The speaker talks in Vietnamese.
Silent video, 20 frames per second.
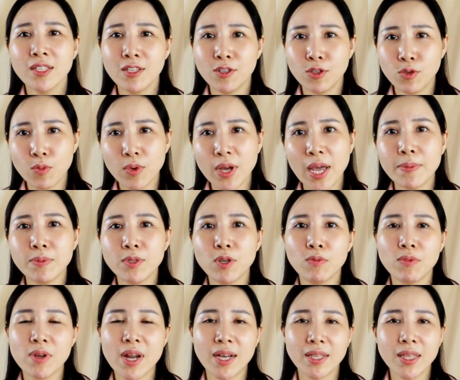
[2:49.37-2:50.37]
sử dụng kem
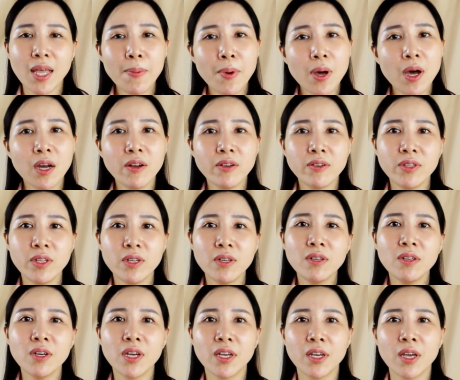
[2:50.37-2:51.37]
chống nắng thấp hơn
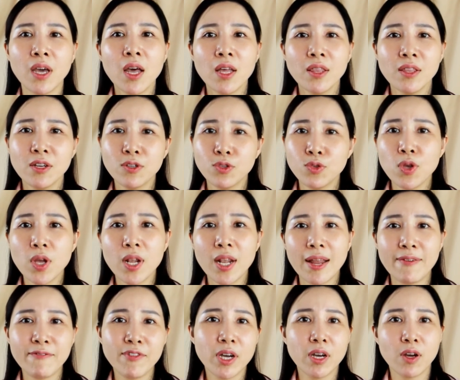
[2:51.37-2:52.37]
những người thường xuyên
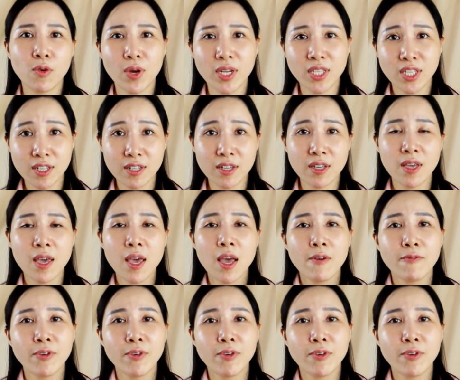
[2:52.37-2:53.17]
làm việc ở ngoài trời